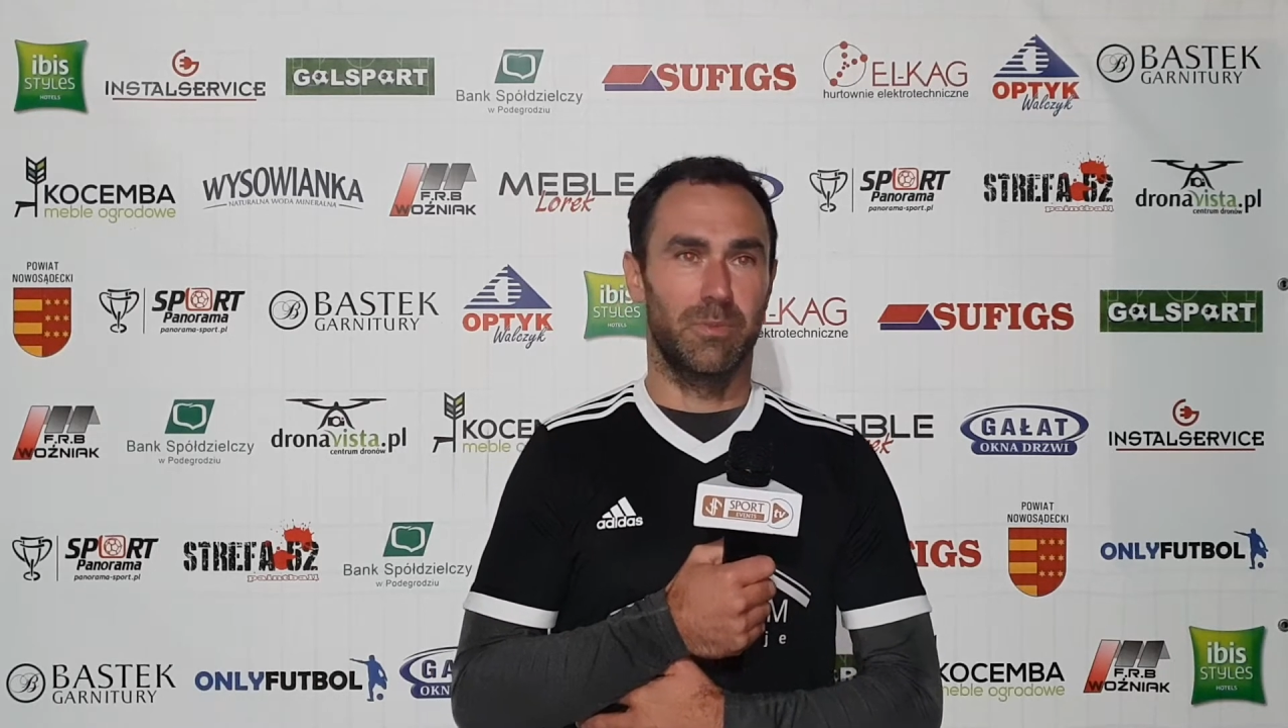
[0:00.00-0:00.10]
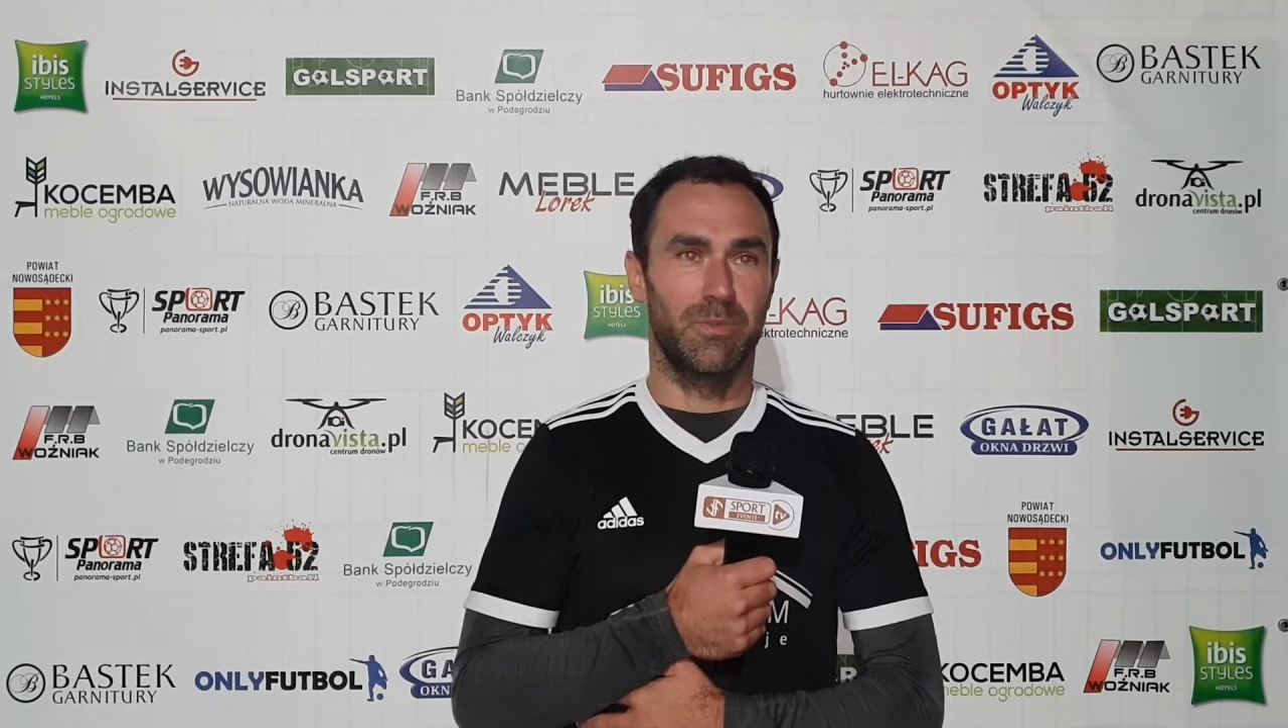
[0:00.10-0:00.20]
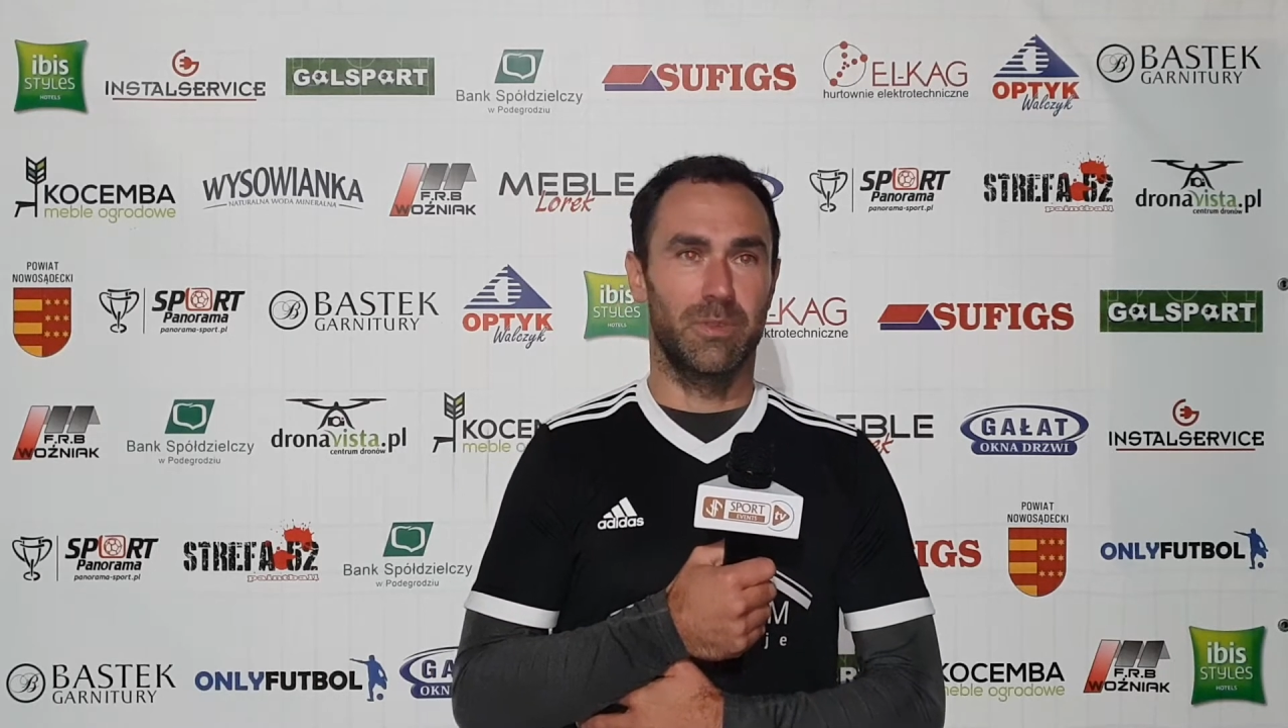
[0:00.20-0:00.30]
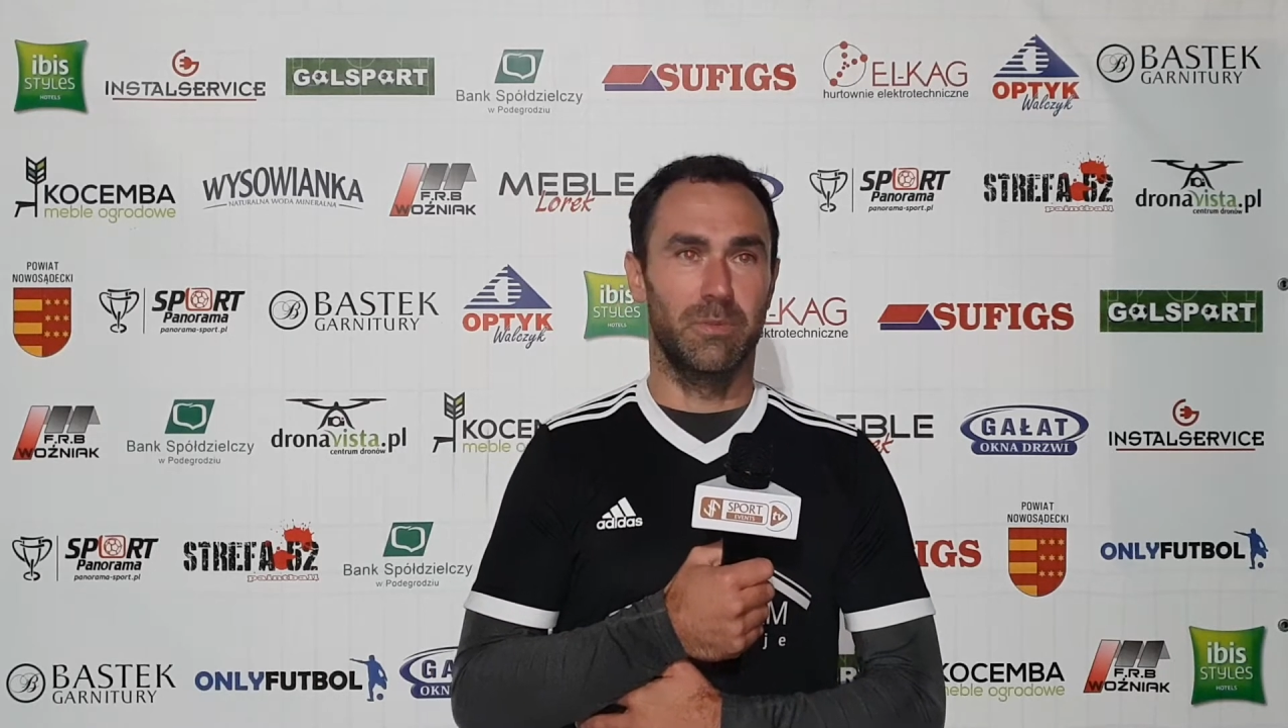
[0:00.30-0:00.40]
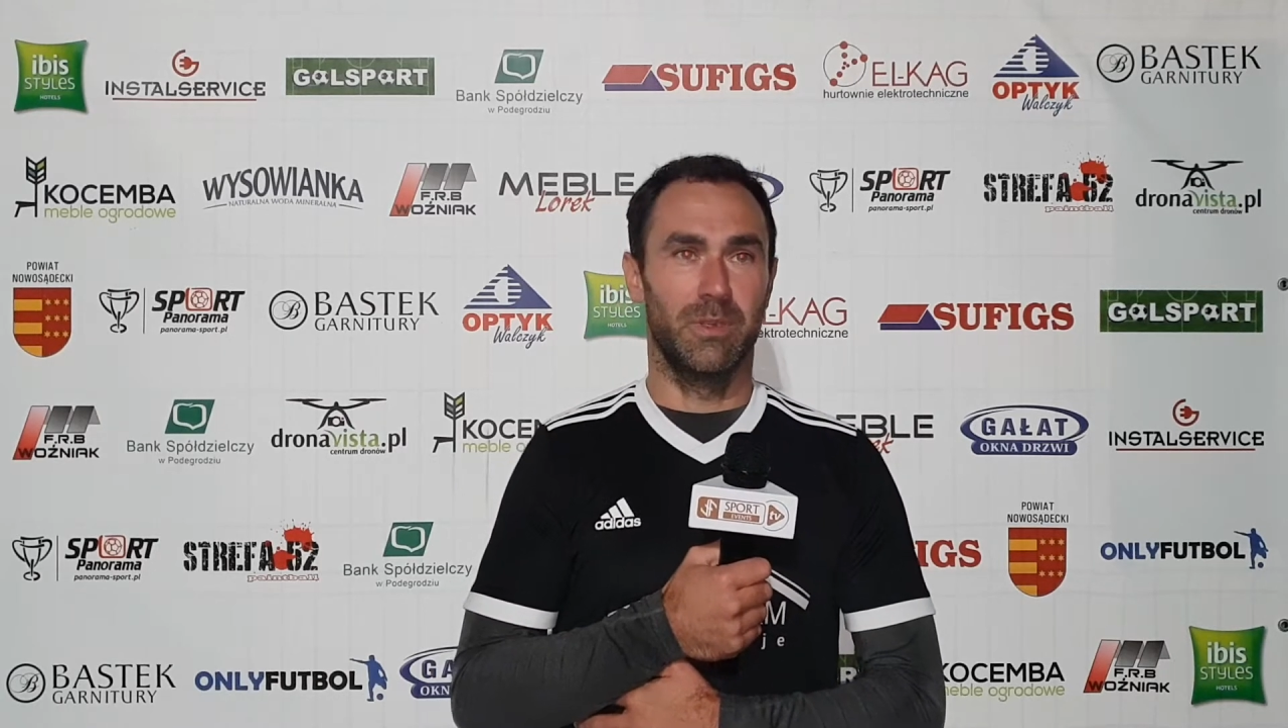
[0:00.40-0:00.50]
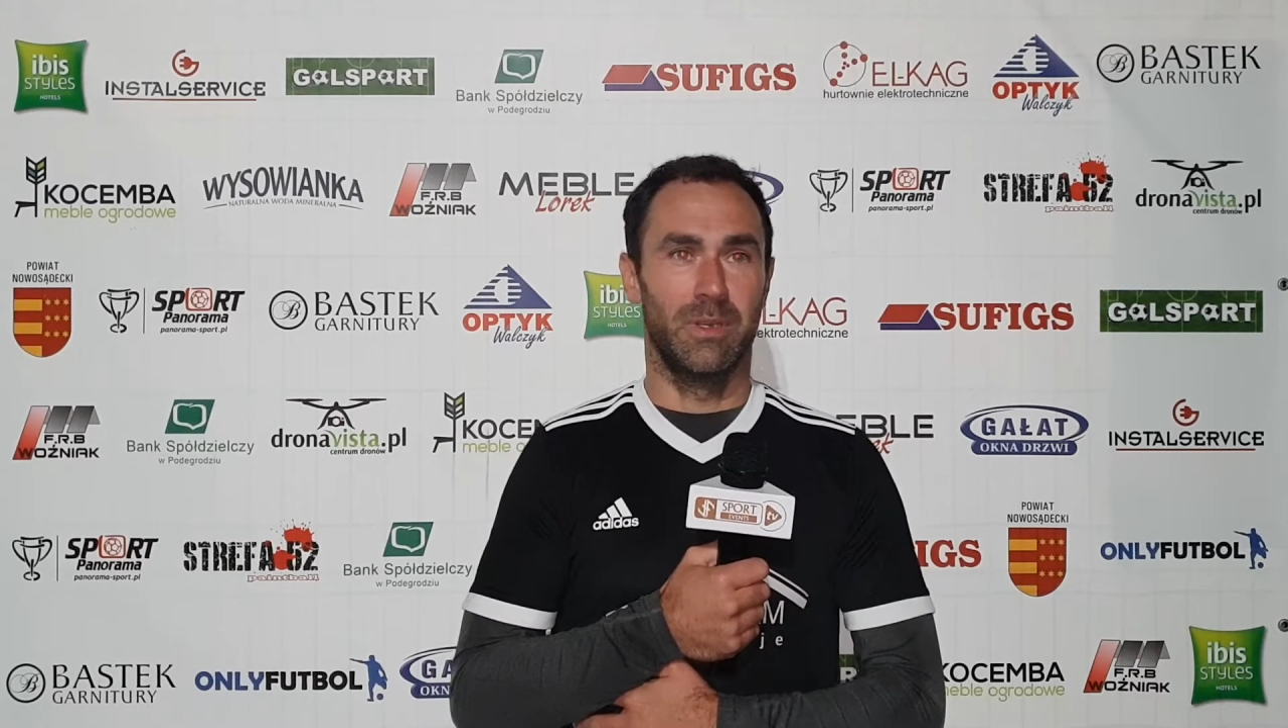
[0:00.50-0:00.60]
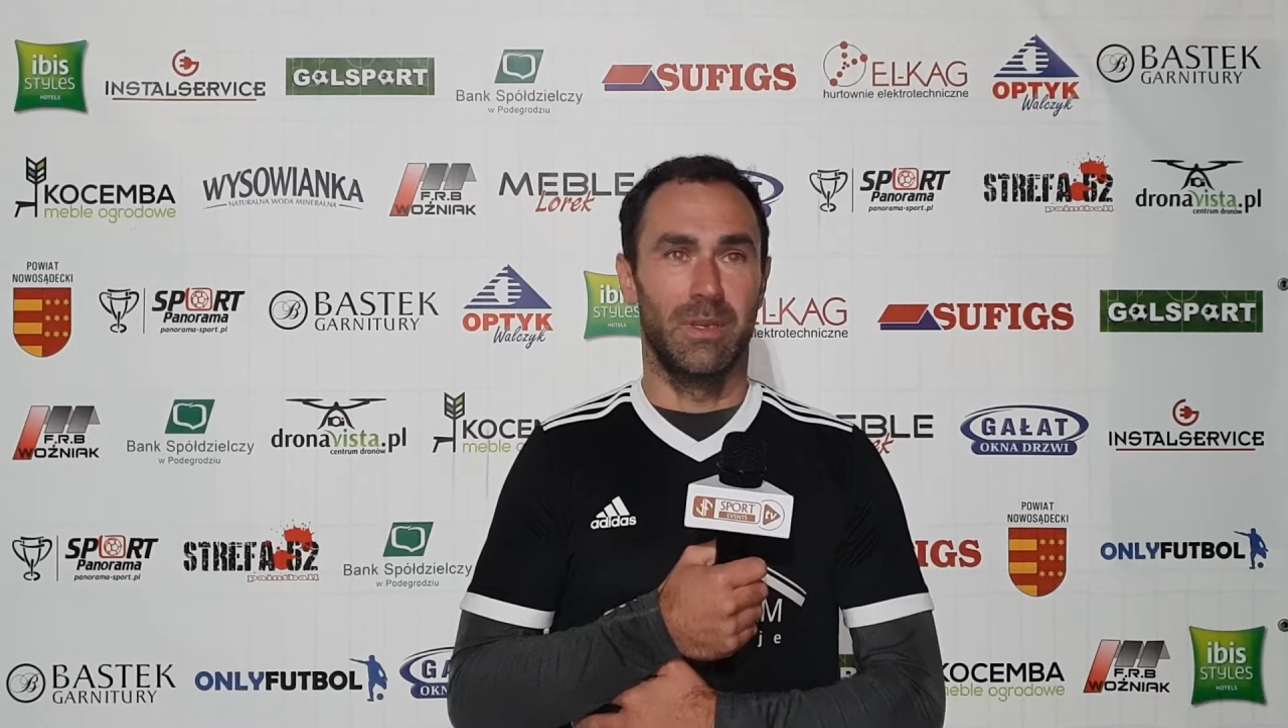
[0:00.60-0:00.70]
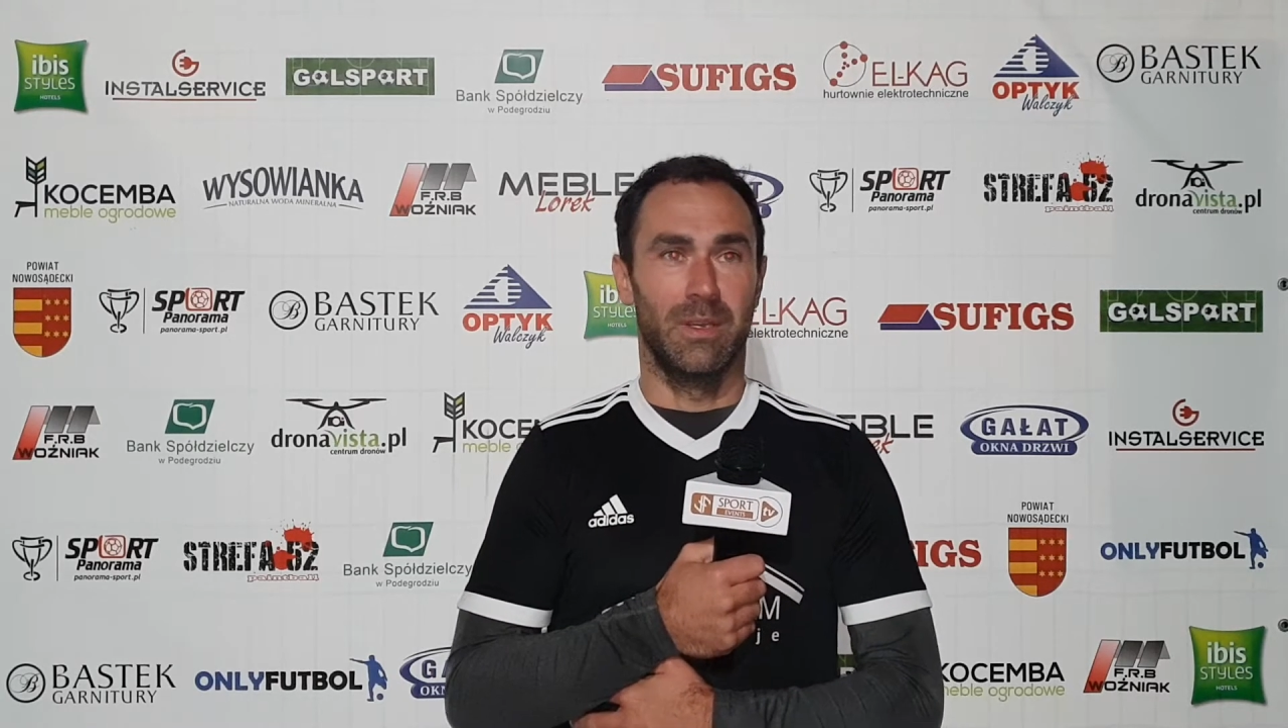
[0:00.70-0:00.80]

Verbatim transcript: powiedzmy,